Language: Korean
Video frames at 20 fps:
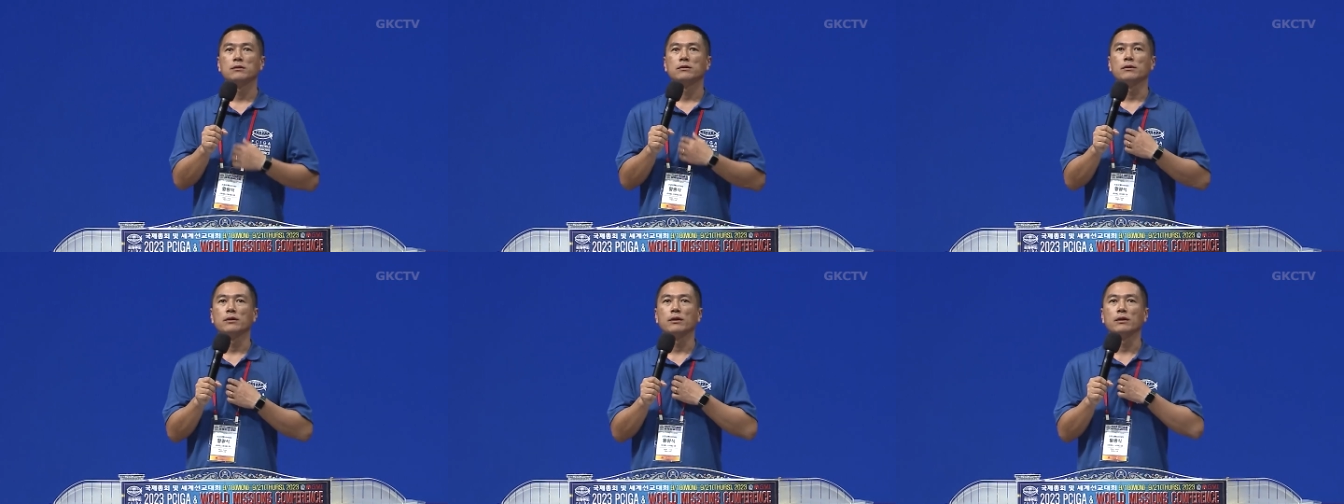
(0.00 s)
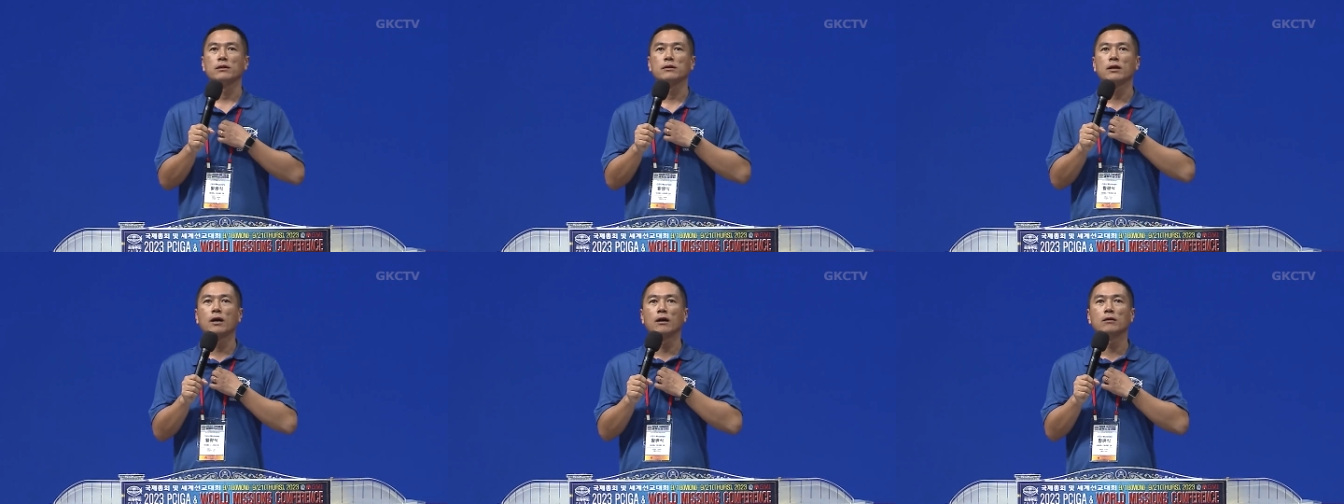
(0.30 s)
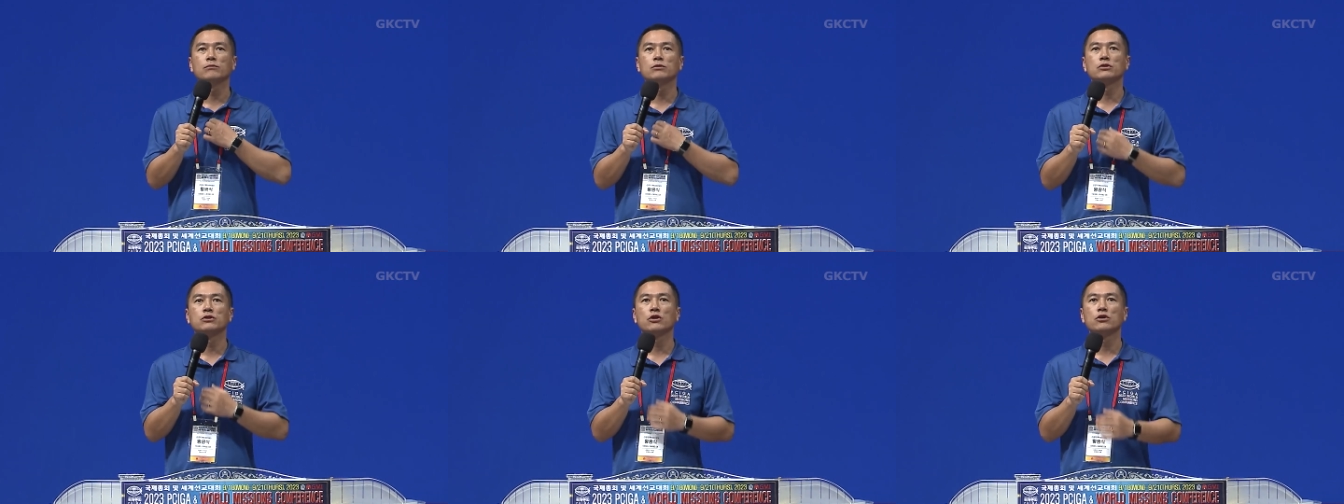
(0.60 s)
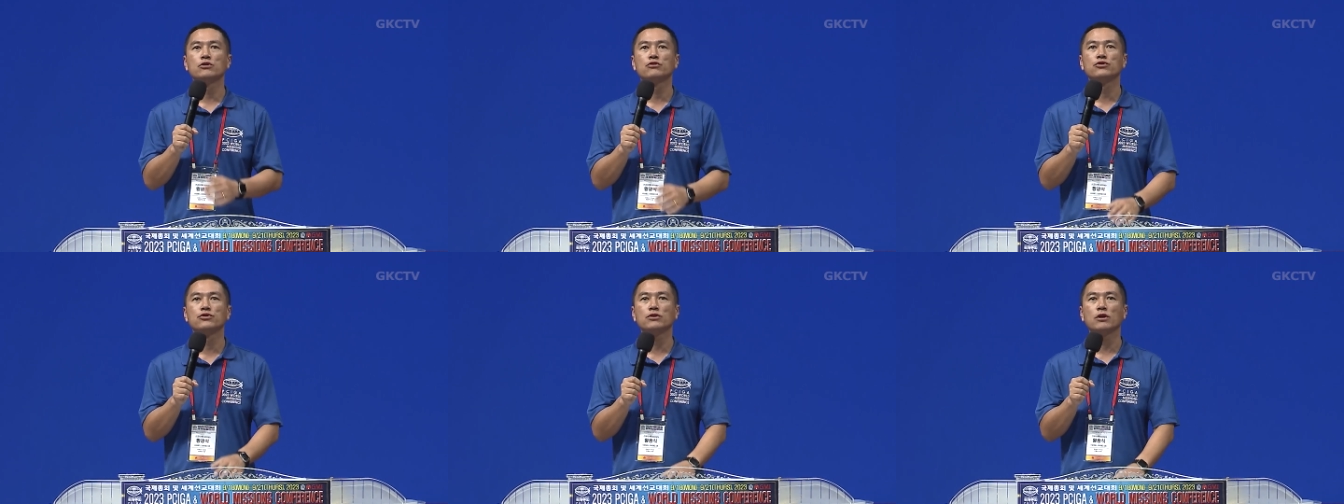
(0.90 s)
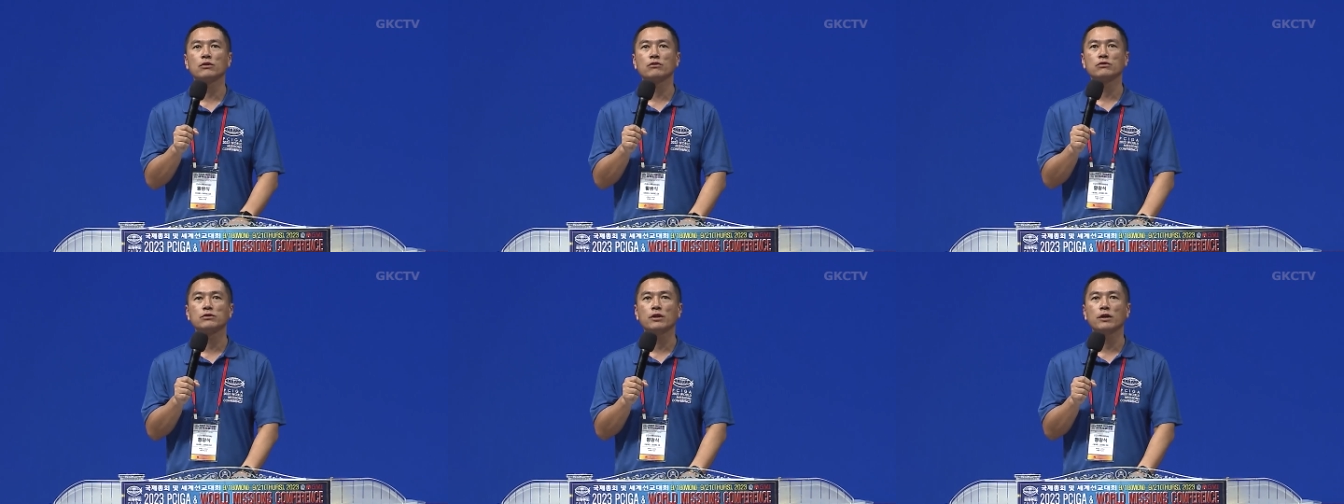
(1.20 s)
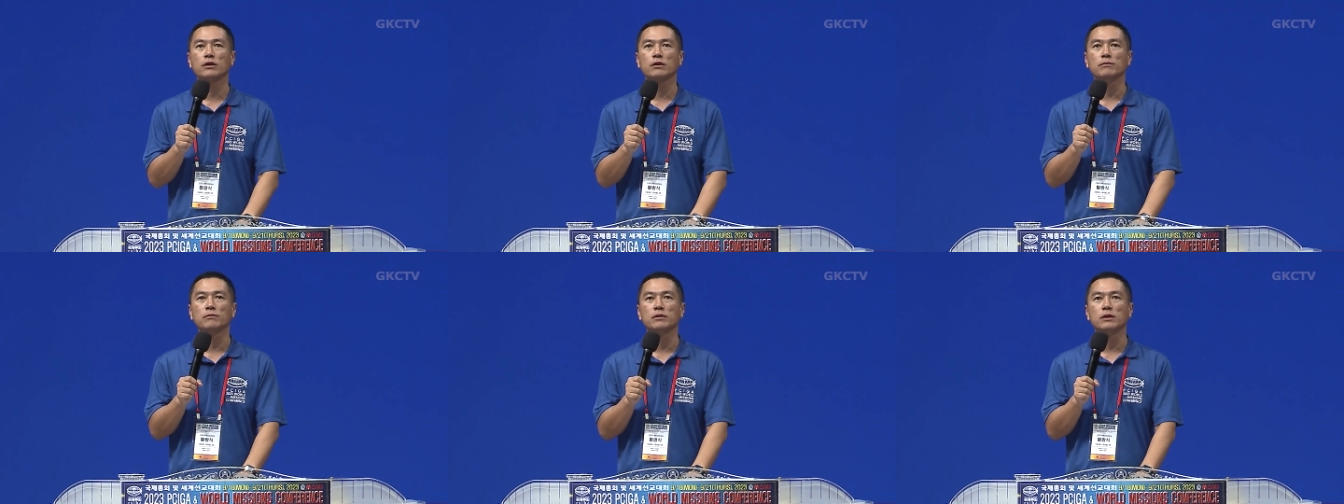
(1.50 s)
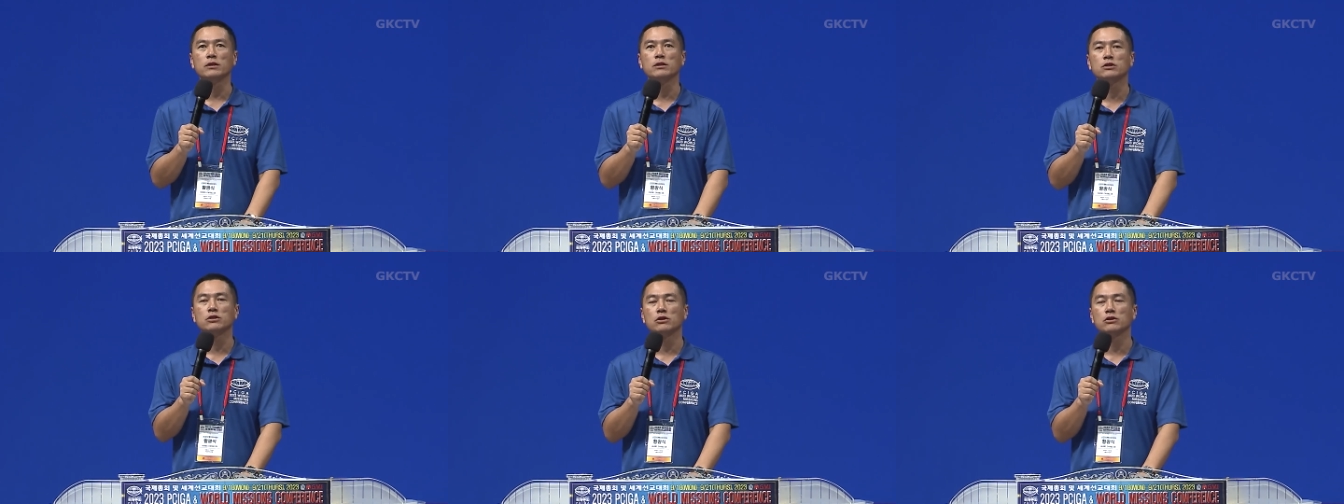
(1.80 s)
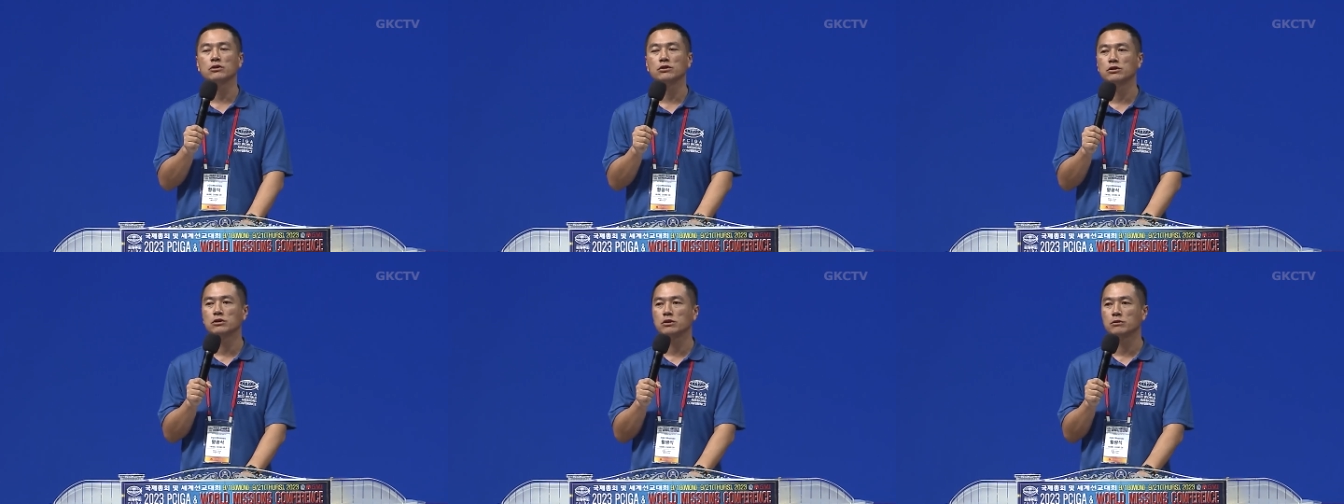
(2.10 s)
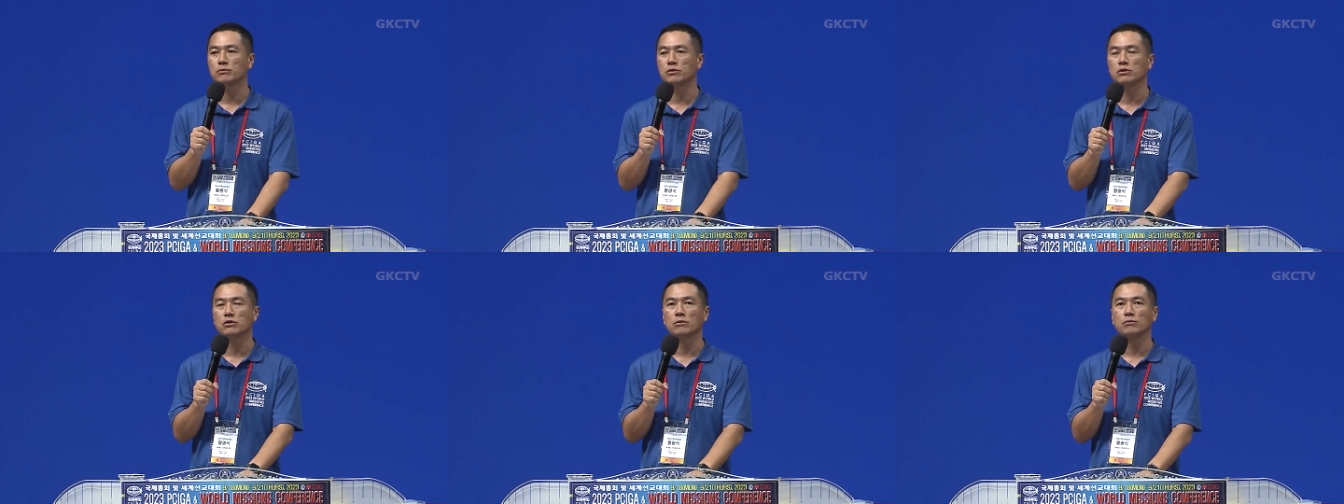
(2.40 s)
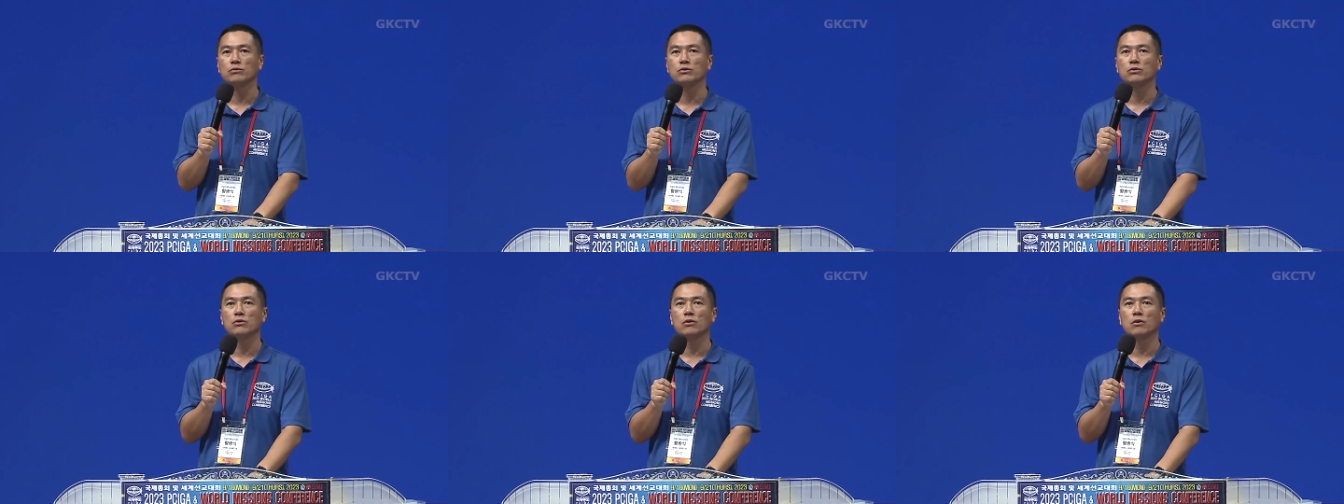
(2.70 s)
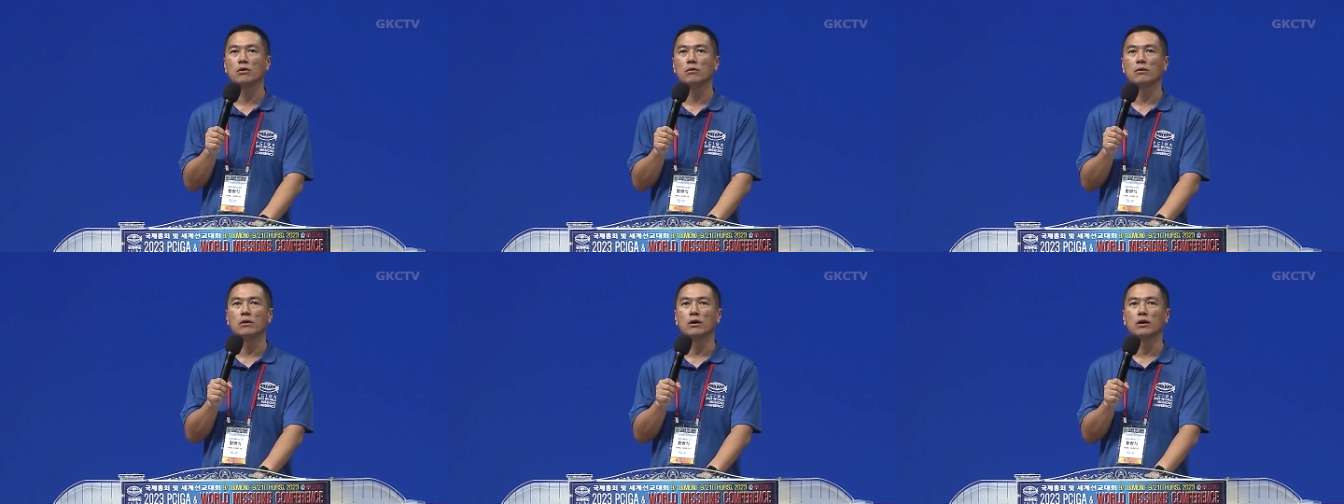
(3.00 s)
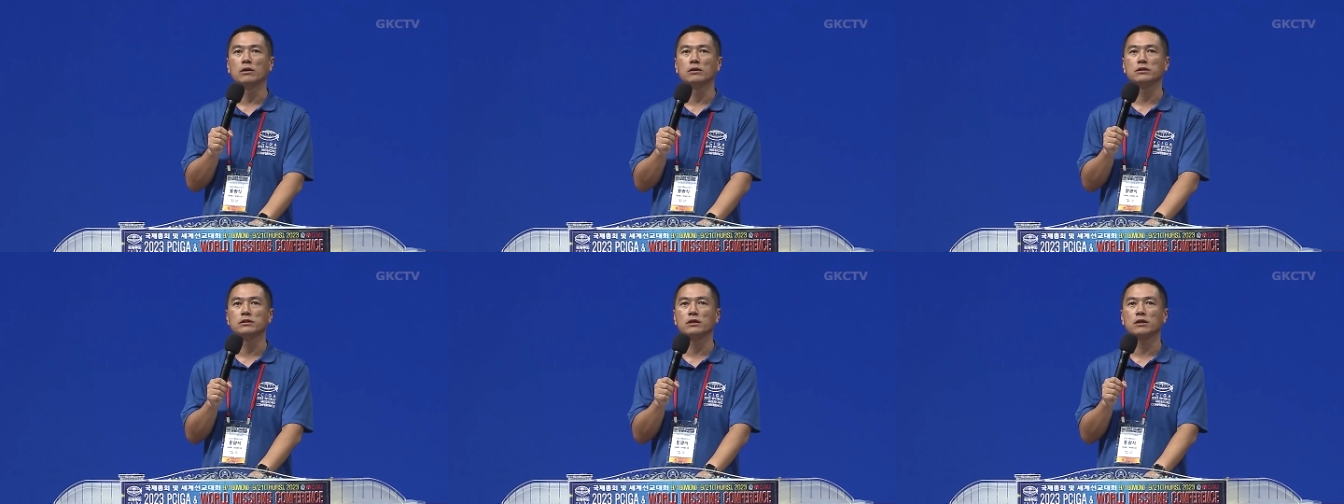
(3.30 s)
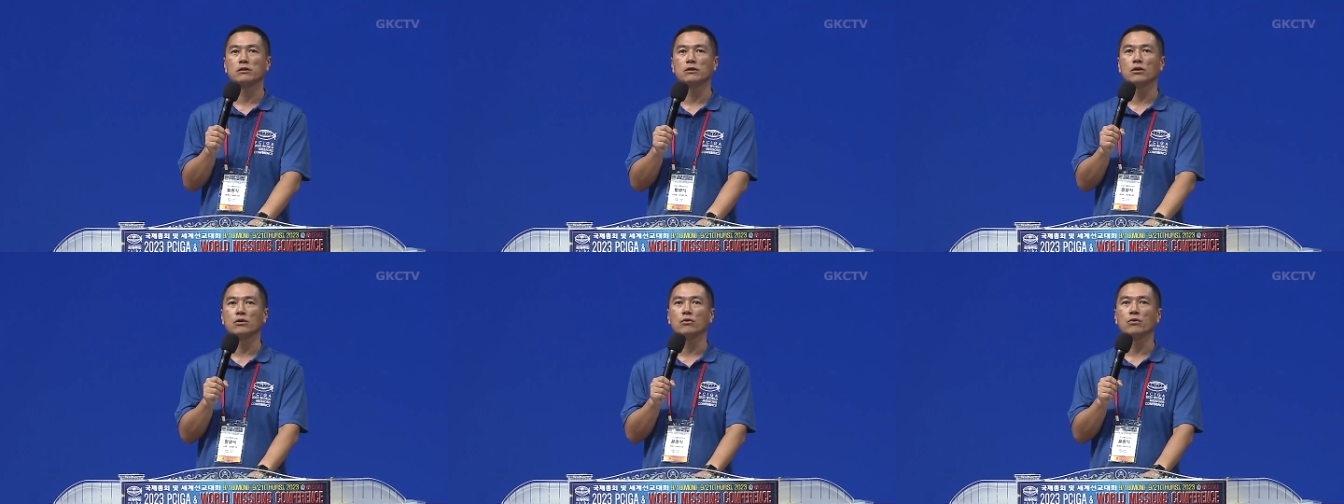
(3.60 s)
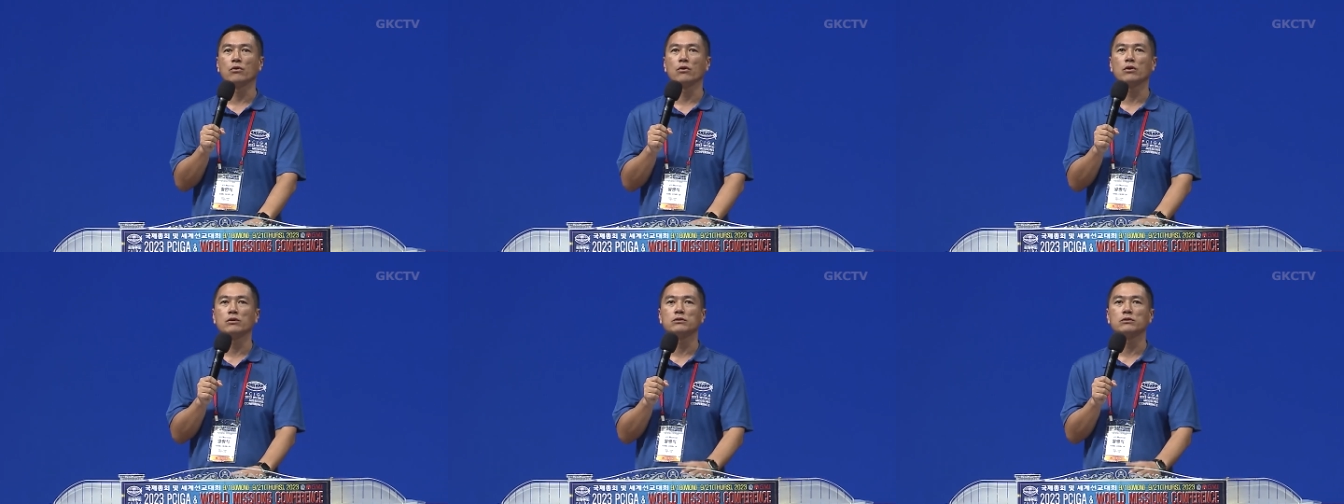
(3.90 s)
예, 다음은 저희 주일학교 사역입니다. 2022년부터 어, 시작됐고요.